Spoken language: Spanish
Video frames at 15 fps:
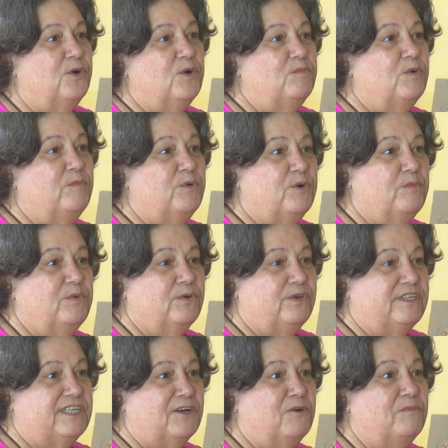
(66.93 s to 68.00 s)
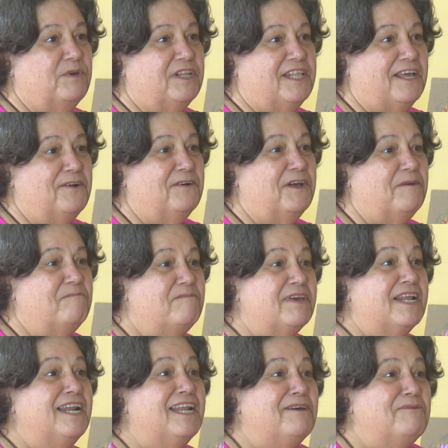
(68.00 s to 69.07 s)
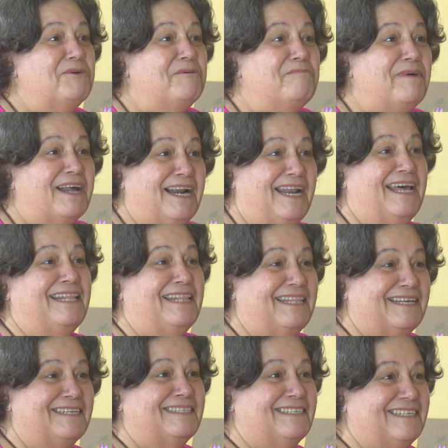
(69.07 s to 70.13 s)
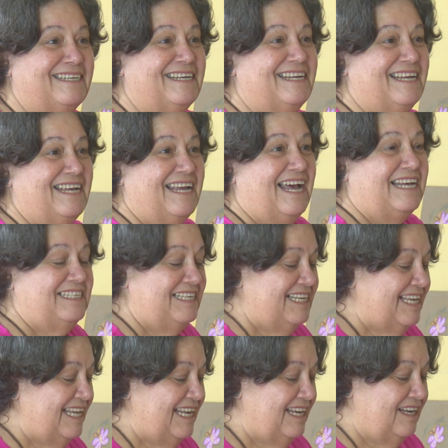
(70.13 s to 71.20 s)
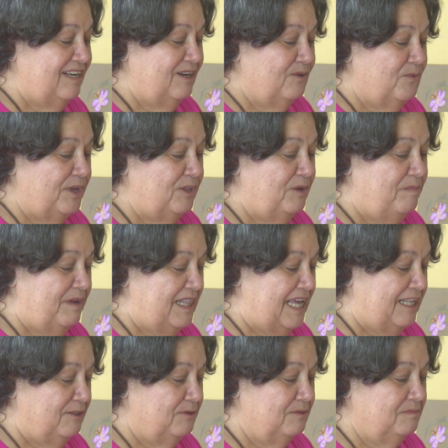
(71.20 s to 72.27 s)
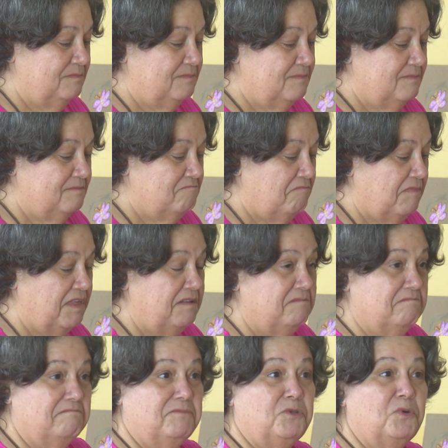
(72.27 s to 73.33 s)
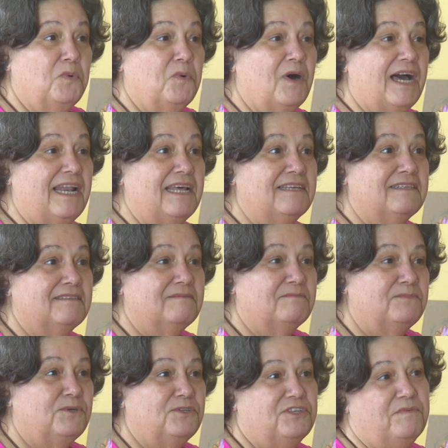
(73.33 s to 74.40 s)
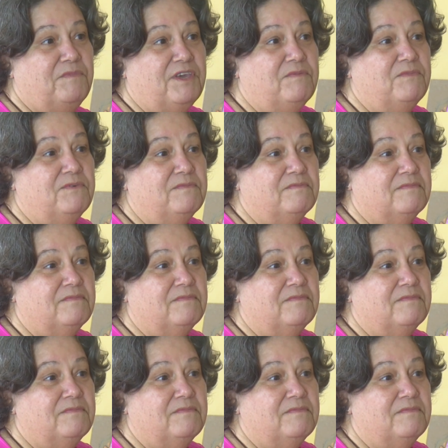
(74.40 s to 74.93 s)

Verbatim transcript: como propio y se convirtieron en mis libros parlantes. Así que el Cuentos Patato tuvo alas por sí mismo.